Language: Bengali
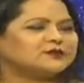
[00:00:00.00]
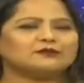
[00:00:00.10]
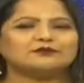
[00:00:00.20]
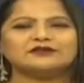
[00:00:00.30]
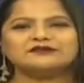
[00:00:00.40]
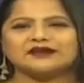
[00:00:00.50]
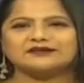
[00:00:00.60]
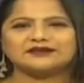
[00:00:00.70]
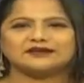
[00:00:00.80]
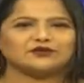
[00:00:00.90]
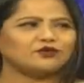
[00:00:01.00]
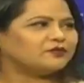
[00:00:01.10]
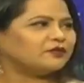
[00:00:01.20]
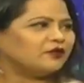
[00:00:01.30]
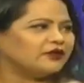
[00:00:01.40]
পারবো না ড্রাইটাকে
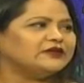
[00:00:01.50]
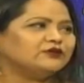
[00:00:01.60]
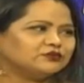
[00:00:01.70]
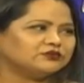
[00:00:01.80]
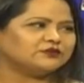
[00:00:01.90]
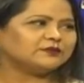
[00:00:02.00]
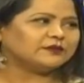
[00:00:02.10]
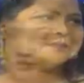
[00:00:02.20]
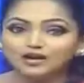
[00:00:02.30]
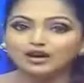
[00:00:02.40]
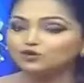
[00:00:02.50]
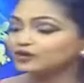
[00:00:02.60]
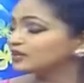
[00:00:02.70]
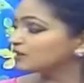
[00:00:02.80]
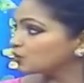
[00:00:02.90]
নরমাল অয়েলি করে বা কখনো একটু কালো
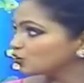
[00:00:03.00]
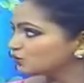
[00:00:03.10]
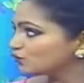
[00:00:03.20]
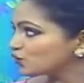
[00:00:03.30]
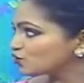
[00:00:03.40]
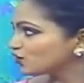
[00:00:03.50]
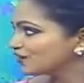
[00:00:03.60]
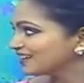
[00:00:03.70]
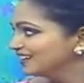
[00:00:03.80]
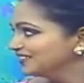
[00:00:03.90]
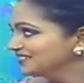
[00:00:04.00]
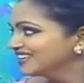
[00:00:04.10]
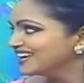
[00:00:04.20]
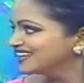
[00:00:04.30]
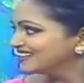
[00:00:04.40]
হয়ে গেলাম কখনো একটু ফর্সা করে দিতে পারবো না